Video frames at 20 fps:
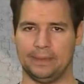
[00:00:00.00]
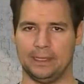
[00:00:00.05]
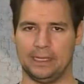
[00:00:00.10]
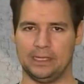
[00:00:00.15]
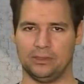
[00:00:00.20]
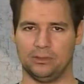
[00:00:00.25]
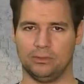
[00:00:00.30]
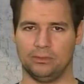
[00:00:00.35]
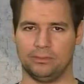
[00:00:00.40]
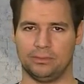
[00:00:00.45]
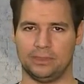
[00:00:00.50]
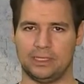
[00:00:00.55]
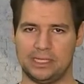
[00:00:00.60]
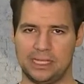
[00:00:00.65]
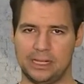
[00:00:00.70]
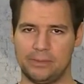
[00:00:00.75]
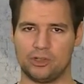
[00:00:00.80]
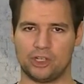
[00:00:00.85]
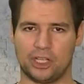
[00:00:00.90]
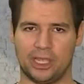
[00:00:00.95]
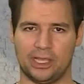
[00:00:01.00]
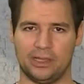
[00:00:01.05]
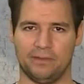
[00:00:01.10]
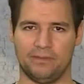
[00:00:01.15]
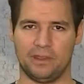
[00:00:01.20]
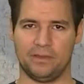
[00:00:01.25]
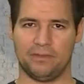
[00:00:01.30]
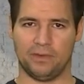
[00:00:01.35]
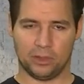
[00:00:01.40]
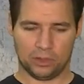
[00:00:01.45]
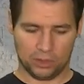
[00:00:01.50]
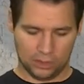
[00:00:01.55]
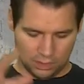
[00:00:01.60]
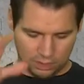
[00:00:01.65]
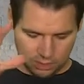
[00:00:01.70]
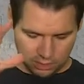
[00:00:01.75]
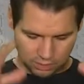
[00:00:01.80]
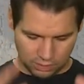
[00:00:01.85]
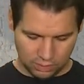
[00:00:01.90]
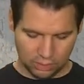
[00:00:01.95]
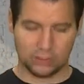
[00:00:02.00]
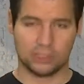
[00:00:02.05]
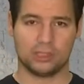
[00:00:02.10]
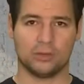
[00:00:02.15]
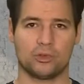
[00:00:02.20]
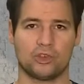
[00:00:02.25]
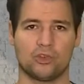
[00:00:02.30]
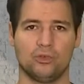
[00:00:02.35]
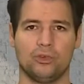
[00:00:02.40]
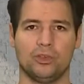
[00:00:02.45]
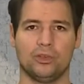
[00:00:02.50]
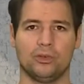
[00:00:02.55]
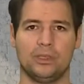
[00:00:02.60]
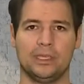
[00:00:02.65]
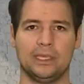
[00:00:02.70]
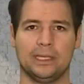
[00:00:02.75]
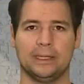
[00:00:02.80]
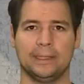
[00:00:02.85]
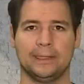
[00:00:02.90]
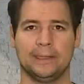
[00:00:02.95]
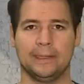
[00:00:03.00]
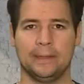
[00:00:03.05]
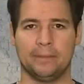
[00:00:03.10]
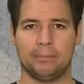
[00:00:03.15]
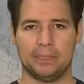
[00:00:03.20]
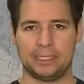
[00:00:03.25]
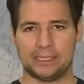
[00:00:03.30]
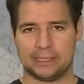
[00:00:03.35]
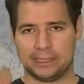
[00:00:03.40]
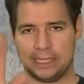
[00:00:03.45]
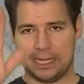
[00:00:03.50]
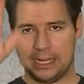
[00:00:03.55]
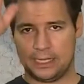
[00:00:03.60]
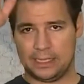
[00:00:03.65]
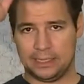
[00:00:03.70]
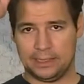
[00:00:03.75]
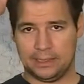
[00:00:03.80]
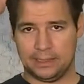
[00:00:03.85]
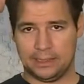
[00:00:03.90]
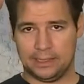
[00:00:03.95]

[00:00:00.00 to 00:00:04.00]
Also dieselbe Strecke wie von unserem Studio hier bis nach